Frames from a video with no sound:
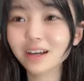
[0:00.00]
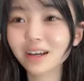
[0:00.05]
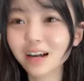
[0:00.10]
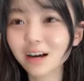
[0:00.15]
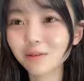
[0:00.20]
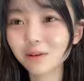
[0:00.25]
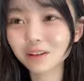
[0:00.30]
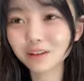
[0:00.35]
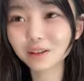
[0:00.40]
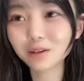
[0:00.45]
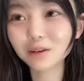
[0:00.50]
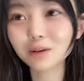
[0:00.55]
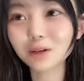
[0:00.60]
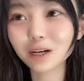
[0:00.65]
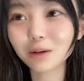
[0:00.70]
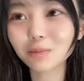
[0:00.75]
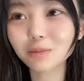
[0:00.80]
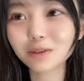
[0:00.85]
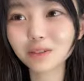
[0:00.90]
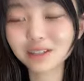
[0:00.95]
変わってる
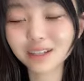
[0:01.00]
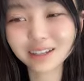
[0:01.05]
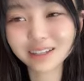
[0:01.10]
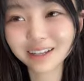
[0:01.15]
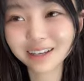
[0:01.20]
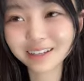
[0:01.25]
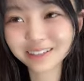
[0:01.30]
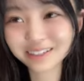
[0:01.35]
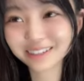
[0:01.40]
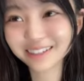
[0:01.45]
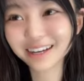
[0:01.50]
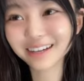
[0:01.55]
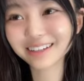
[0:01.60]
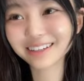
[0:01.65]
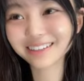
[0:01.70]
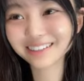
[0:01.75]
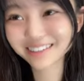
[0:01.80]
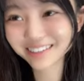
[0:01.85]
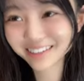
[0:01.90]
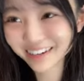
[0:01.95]
かもしれないじゃない
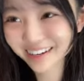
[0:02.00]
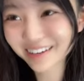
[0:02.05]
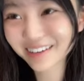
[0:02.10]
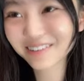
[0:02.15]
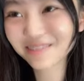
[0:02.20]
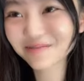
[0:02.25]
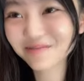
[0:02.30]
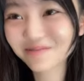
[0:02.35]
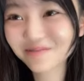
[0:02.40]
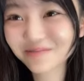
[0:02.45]
ですか